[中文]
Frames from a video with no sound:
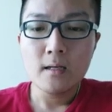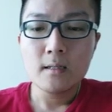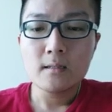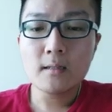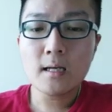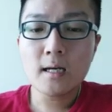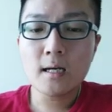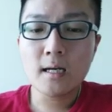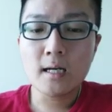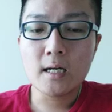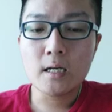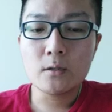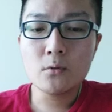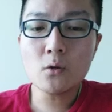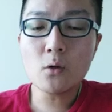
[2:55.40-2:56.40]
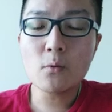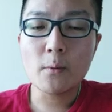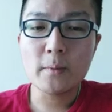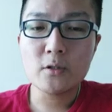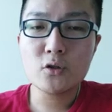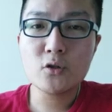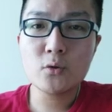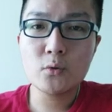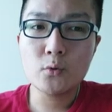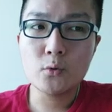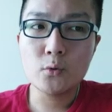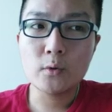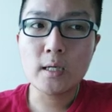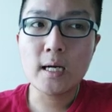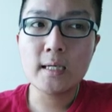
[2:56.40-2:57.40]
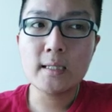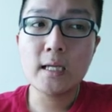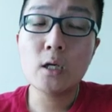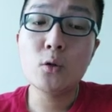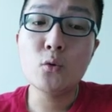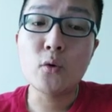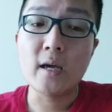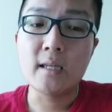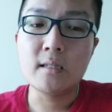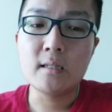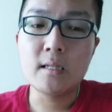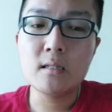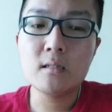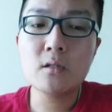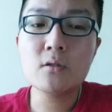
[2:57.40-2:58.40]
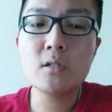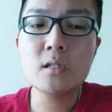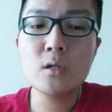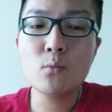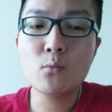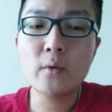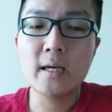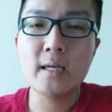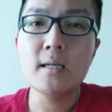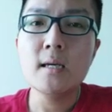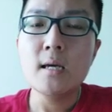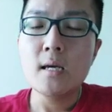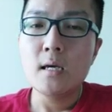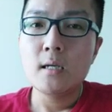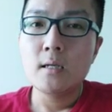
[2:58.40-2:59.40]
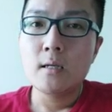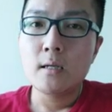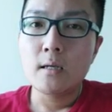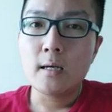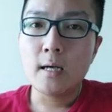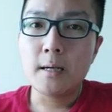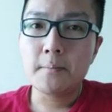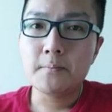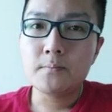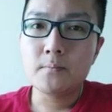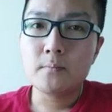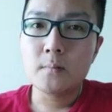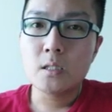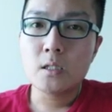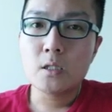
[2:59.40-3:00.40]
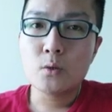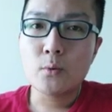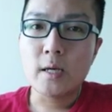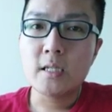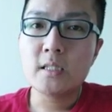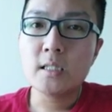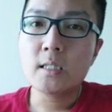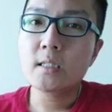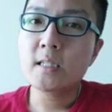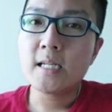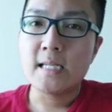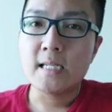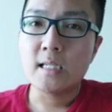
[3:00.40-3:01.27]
那呃，如果我们去看那个原因，就是因为嗯，随着这